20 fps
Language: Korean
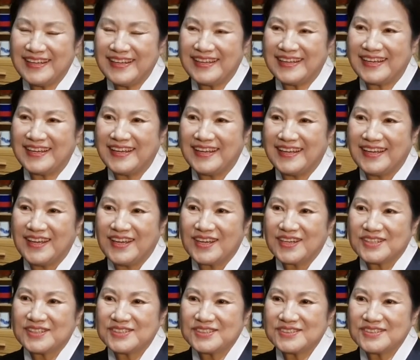예, 예, 예.
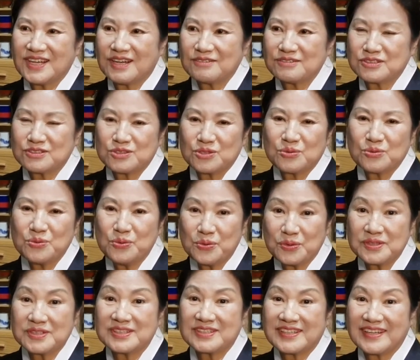그렇다고 해서
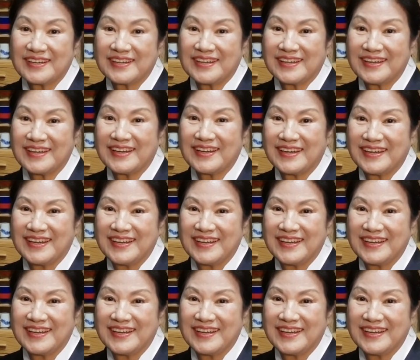꼭 그게